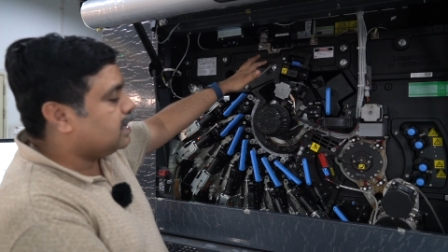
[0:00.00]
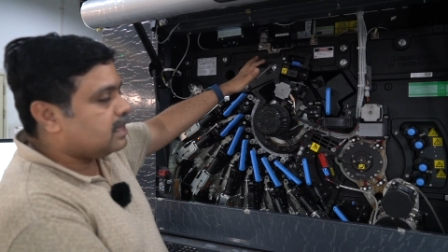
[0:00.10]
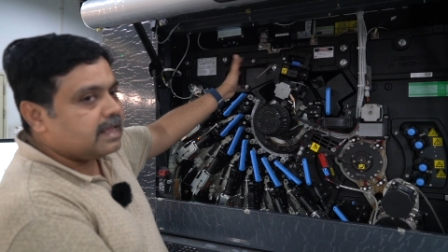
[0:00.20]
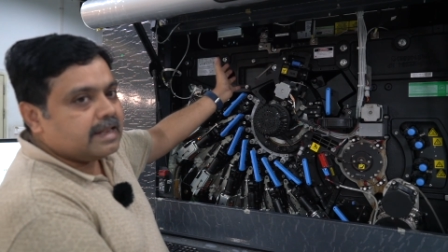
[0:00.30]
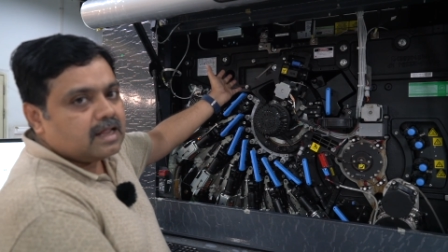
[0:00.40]

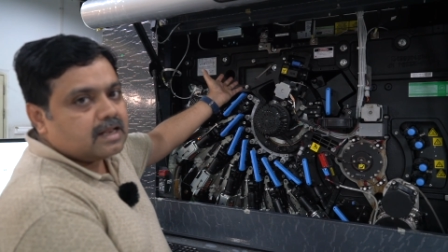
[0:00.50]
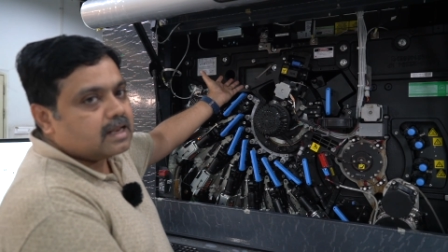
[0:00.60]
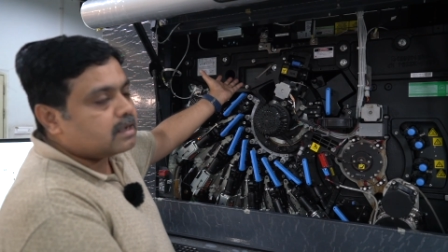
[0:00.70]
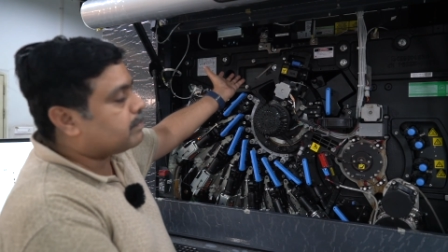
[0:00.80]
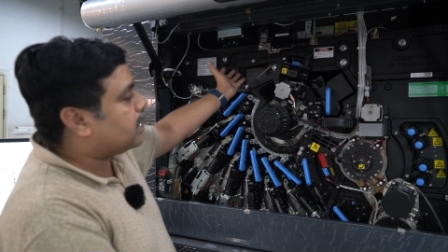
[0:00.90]
இதில் என்னென்ன
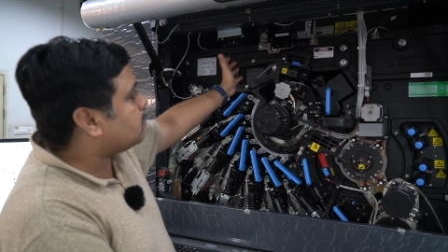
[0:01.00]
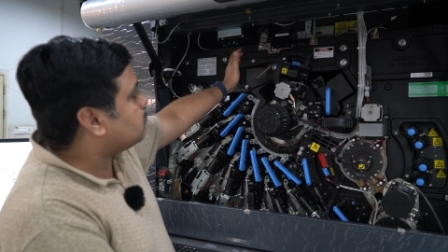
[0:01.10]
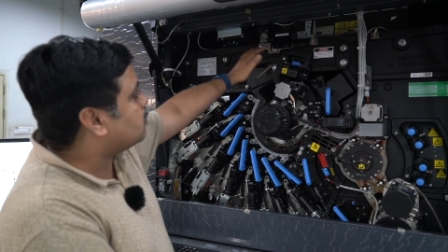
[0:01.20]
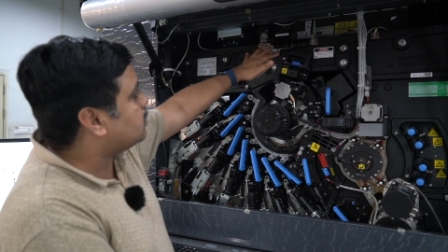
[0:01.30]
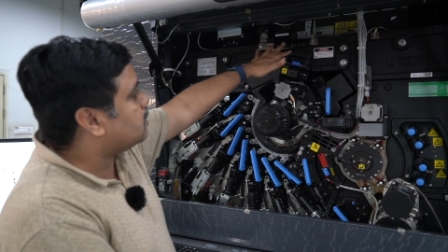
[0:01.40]
இருக்குது
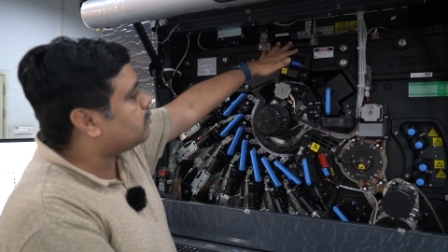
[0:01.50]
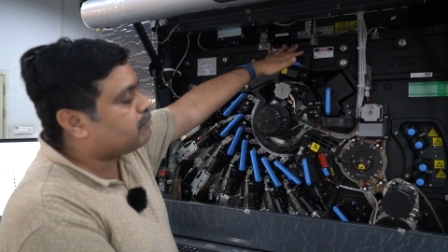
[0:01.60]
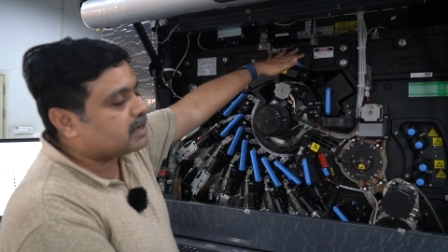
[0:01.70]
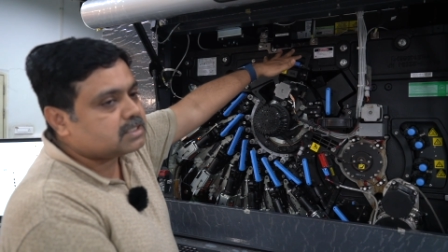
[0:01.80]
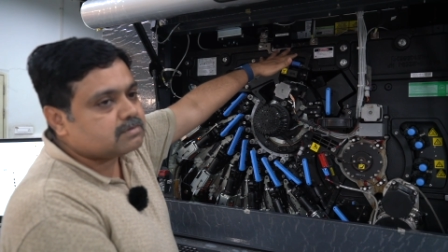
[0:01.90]
பார்க்கும்போது நம்ம
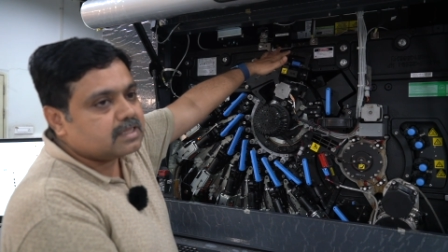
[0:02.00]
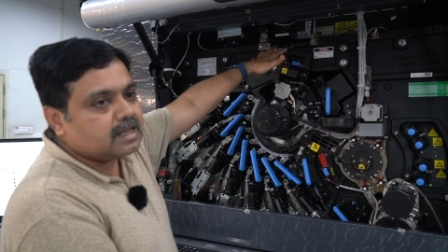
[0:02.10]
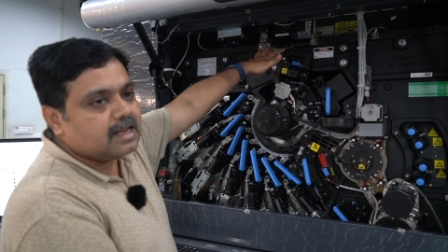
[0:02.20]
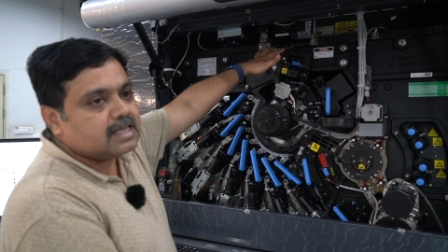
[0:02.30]
ஃபஸ்ட் வந்து